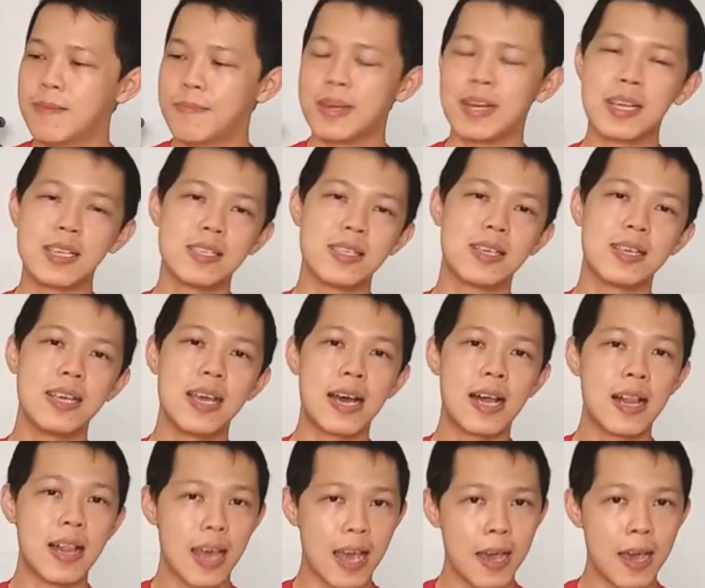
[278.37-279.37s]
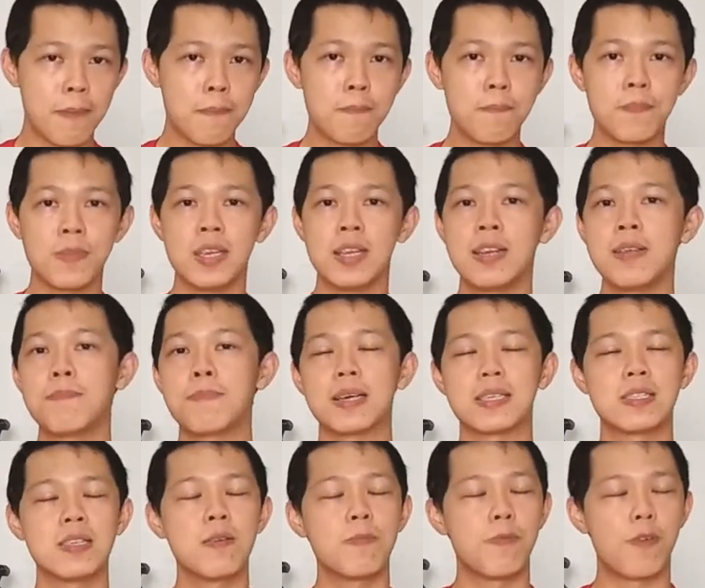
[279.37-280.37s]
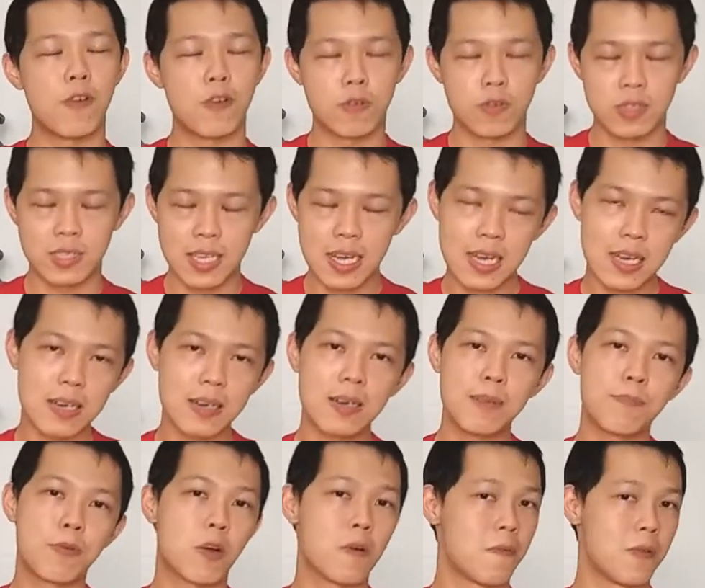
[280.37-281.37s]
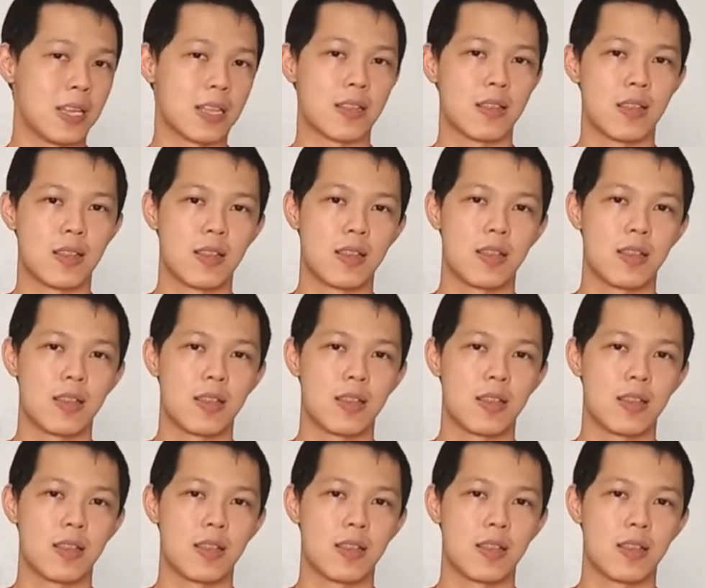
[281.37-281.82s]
Manajerial M ini pasti fokusnya ke profit.